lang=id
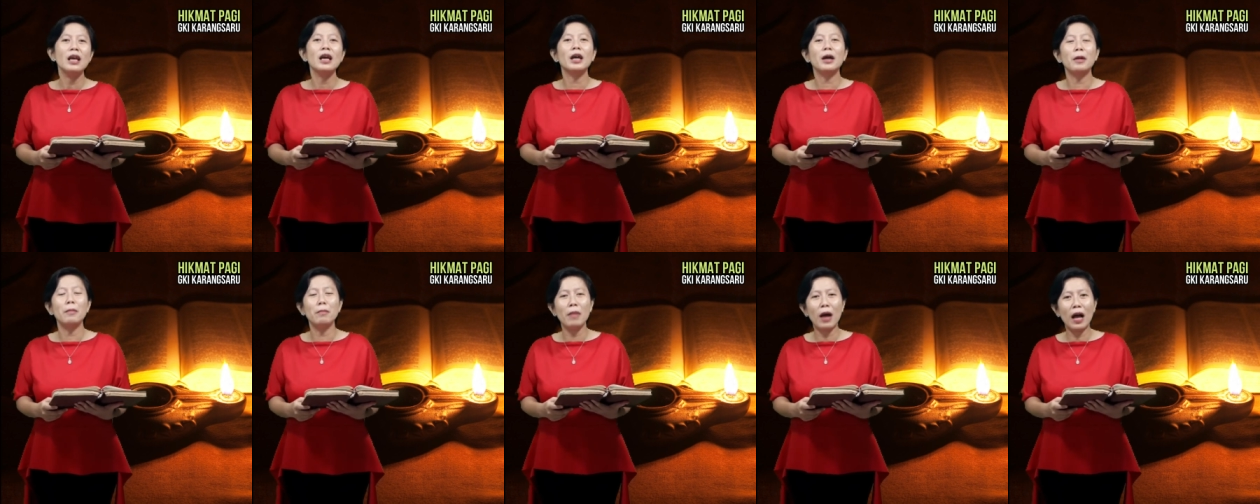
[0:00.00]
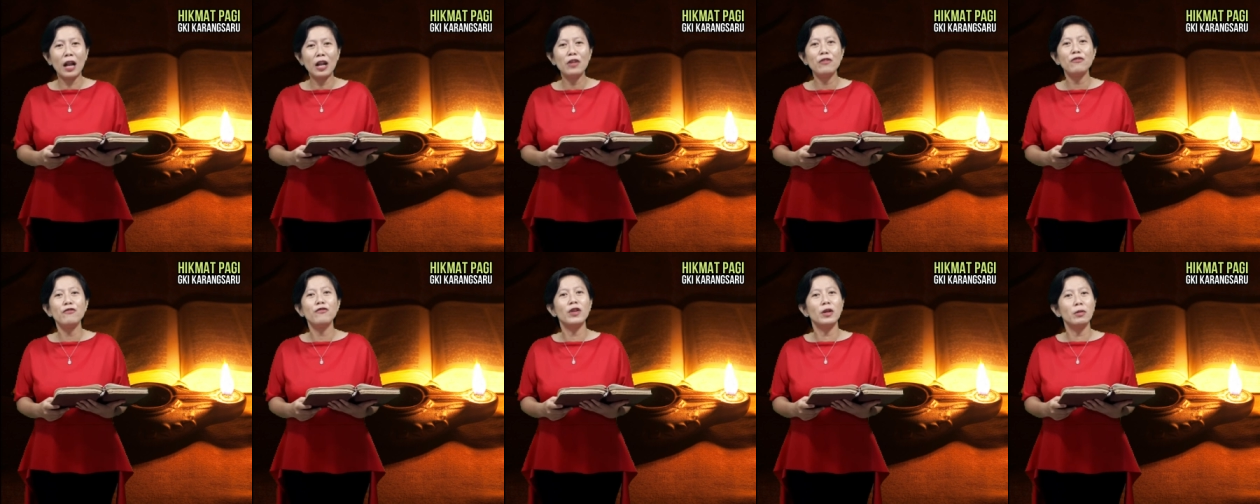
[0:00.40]

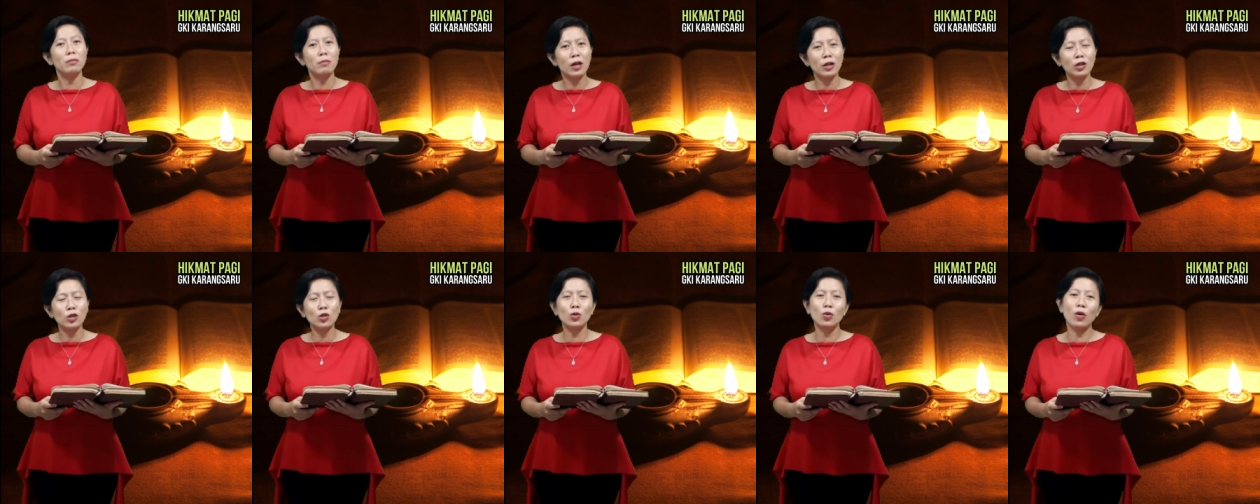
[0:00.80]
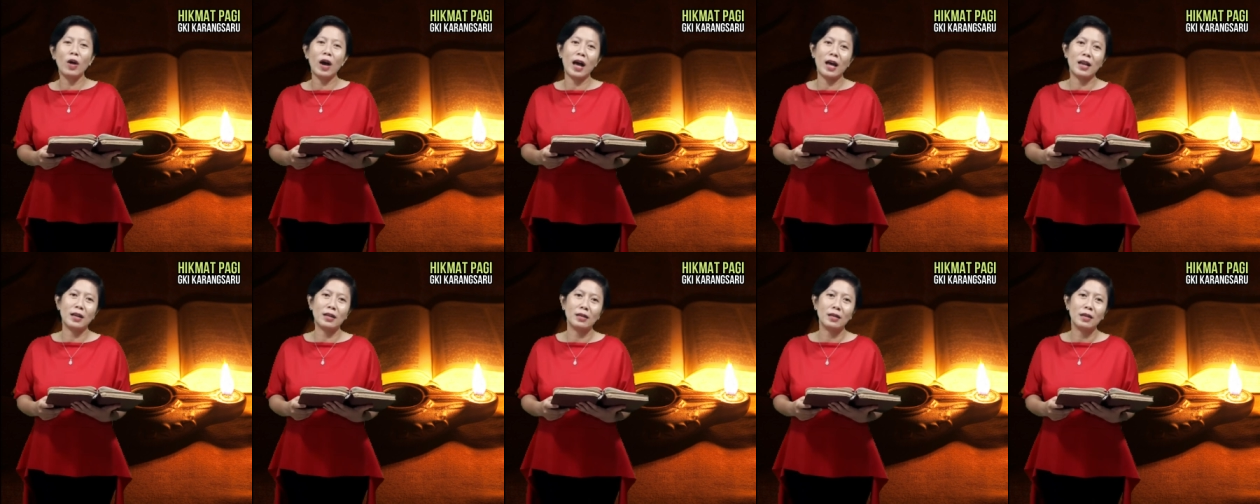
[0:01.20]
Kembali firman
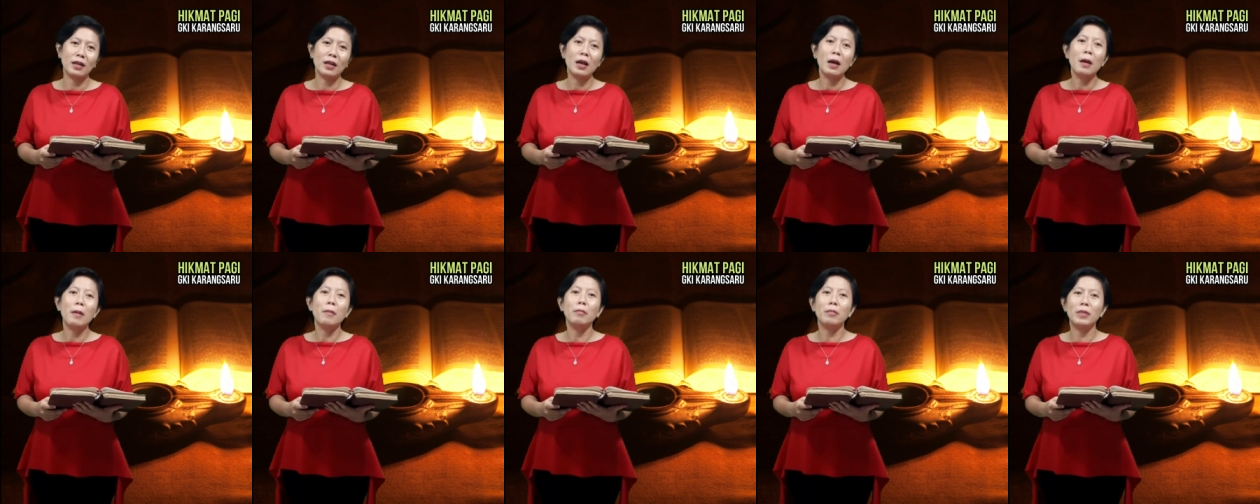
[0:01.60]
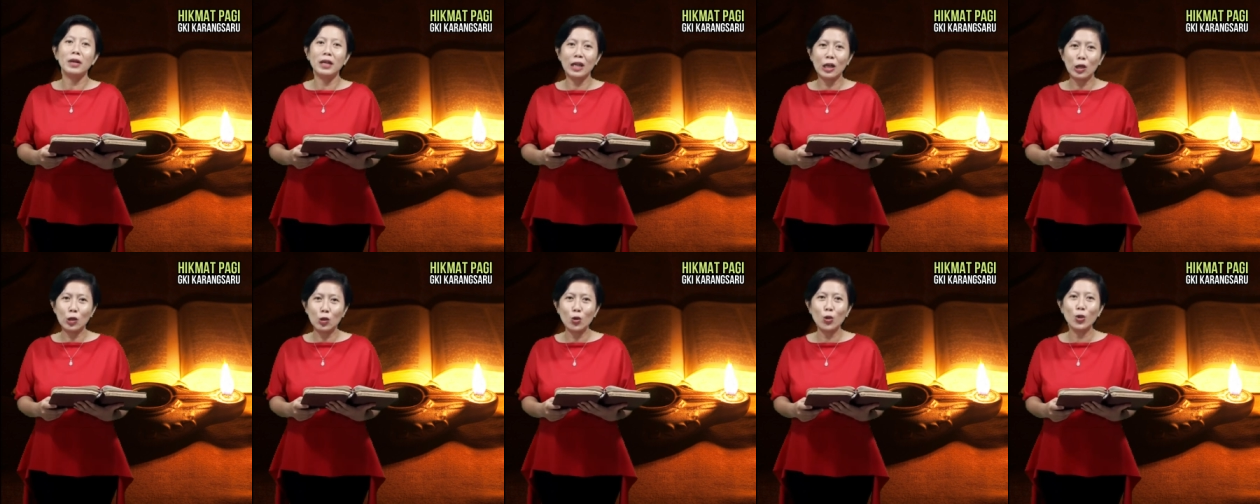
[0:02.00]
Tuhan
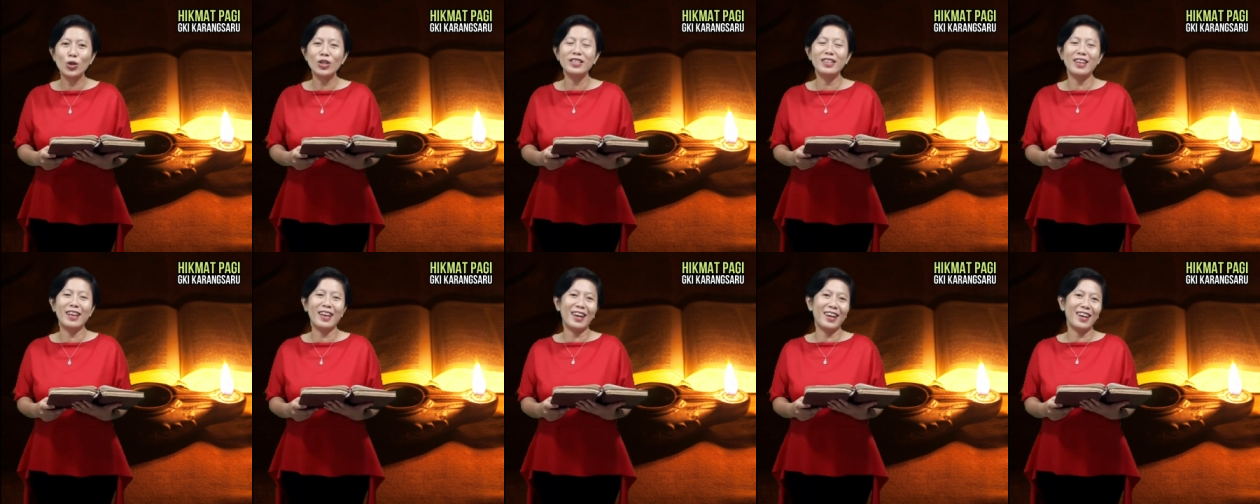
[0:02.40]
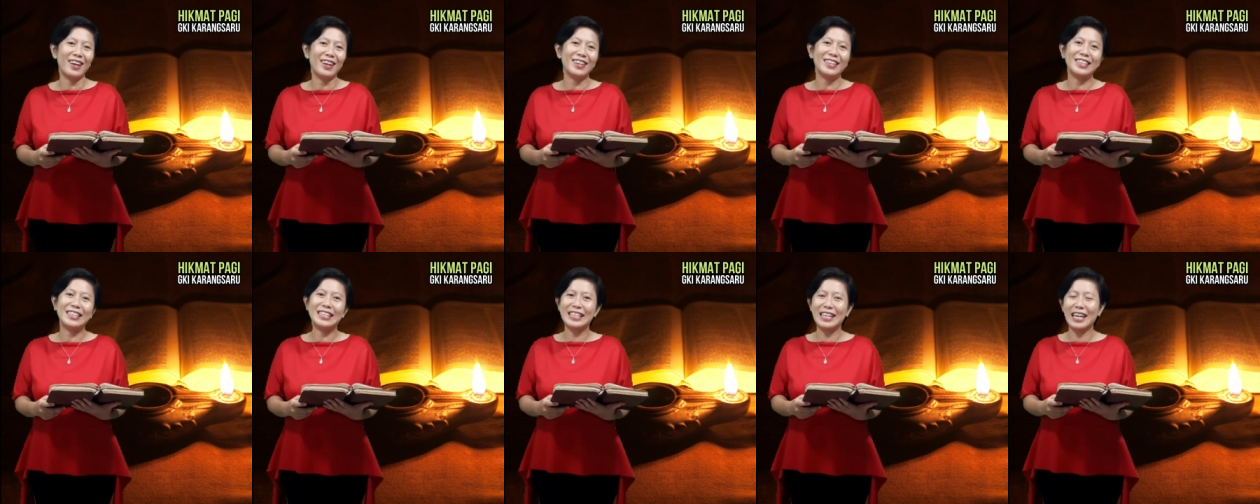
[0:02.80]
menegurnya
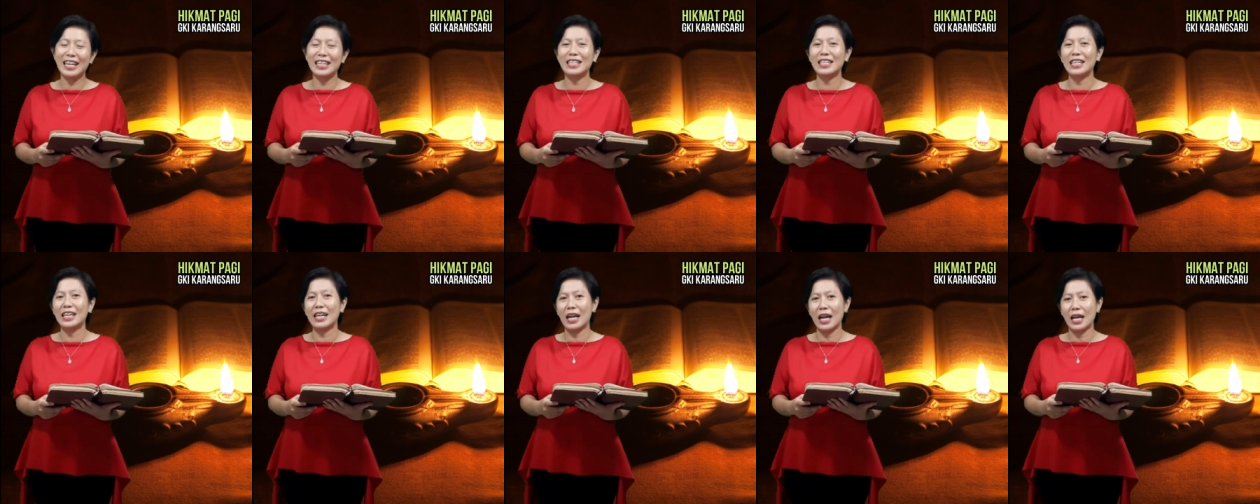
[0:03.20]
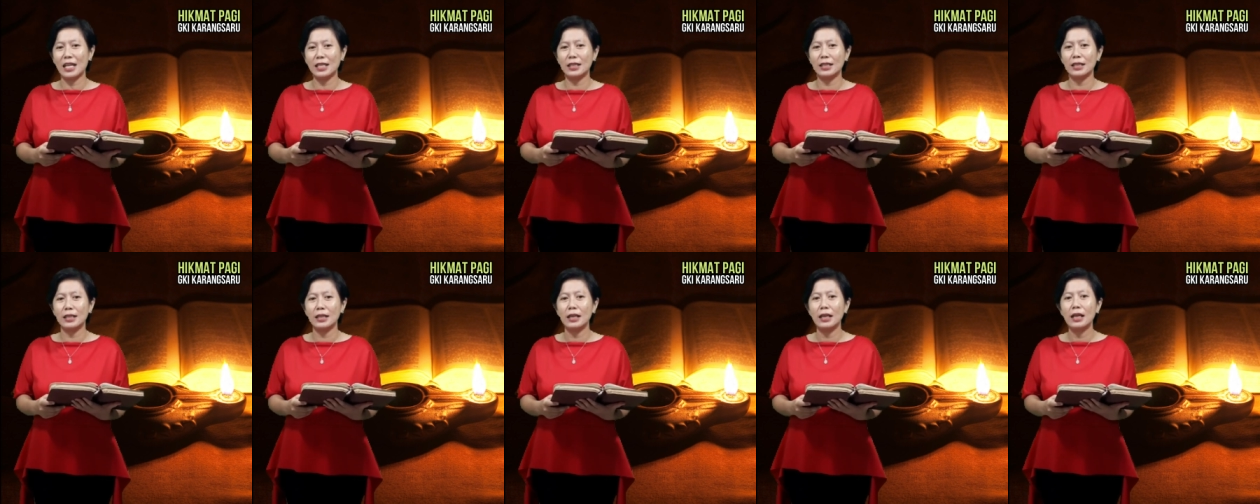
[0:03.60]
dengan
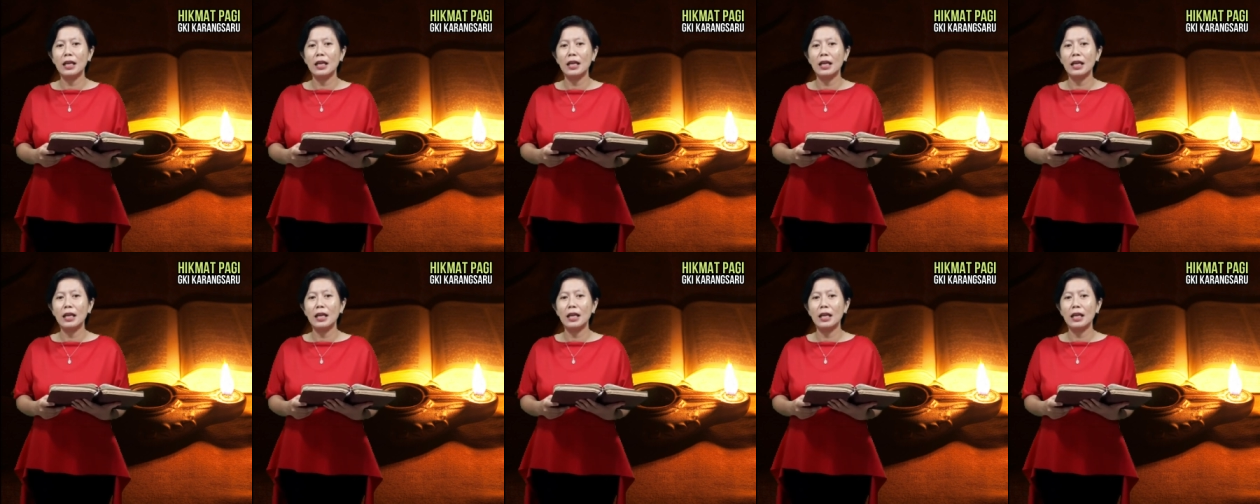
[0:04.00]
keras.